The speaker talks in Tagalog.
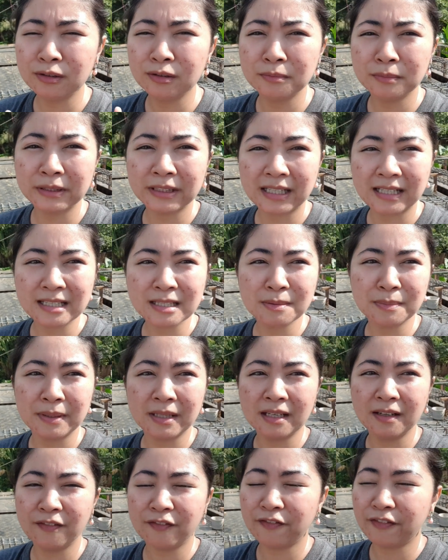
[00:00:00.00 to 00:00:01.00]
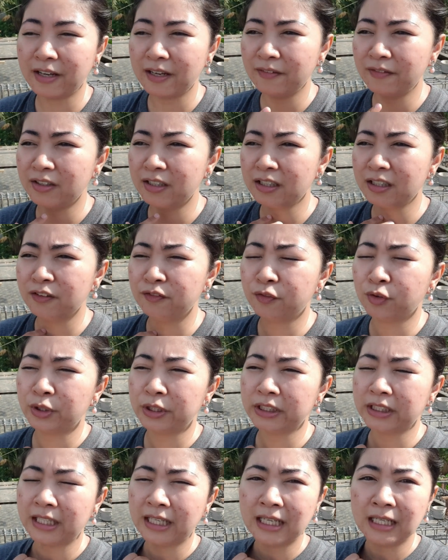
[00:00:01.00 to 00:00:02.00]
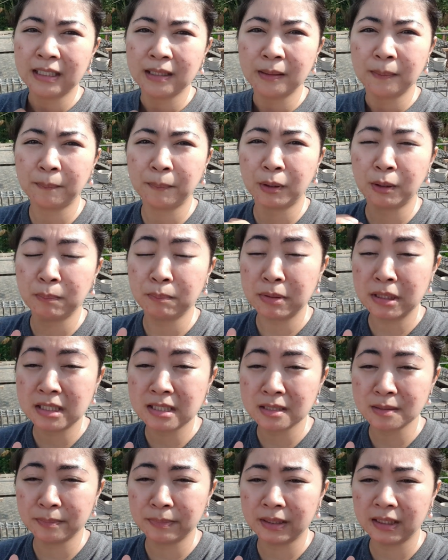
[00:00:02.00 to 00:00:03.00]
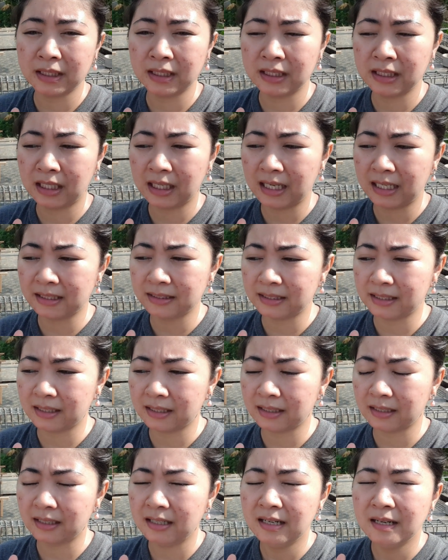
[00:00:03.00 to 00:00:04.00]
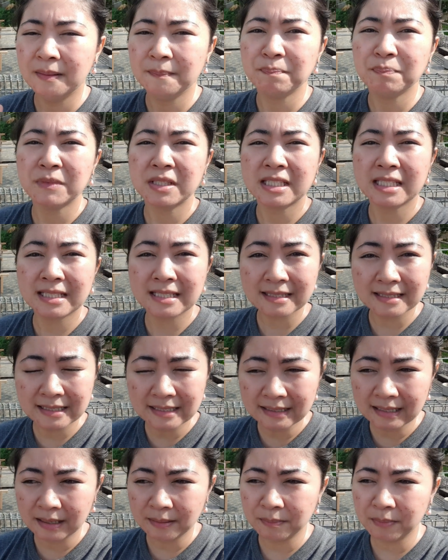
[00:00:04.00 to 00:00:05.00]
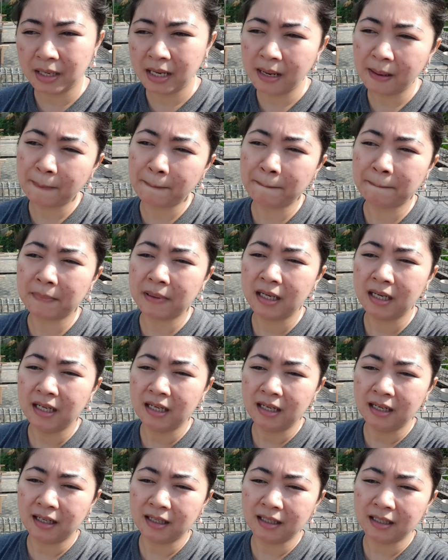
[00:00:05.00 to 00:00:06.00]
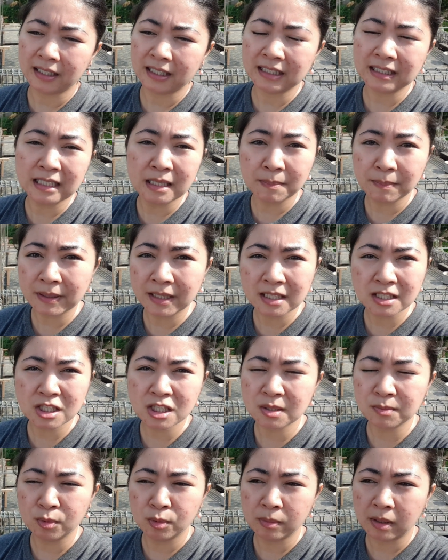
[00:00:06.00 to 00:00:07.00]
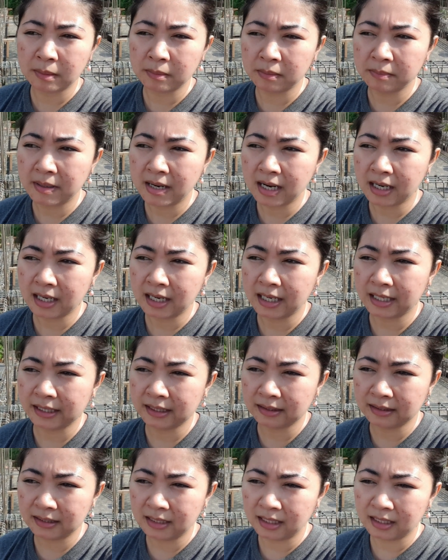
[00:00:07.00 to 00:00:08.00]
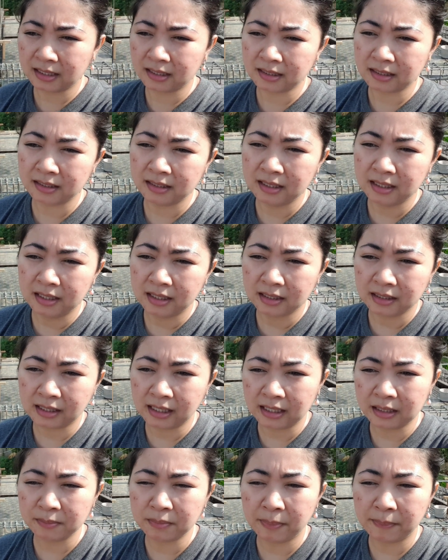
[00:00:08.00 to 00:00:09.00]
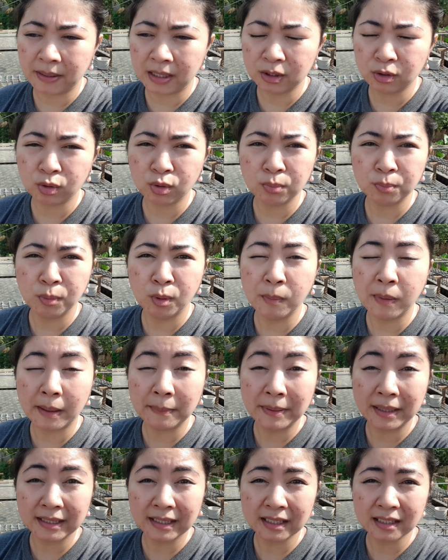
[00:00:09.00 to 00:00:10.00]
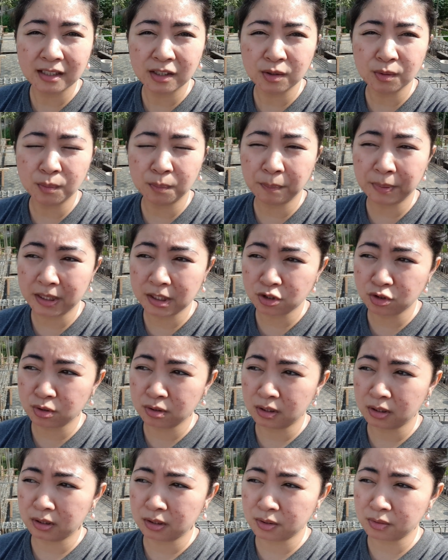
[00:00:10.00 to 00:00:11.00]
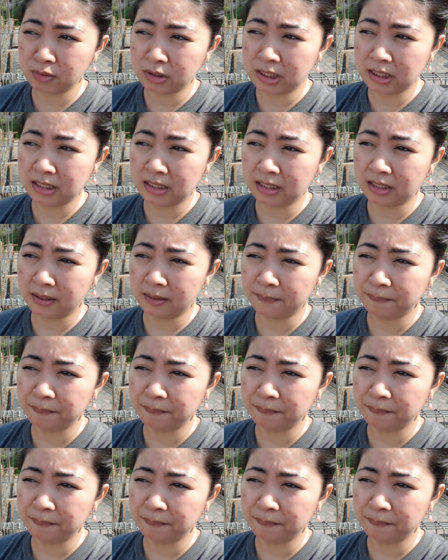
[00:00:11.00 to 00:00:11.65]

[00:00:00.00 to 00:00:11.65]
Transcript: no mataas pa rin. 548 per piece pa rin ang ating 16mm. Uh, ah, hindi pa rin siya bumababa kahit na kahit papano bumaba na rin yung presyo ng gasolina.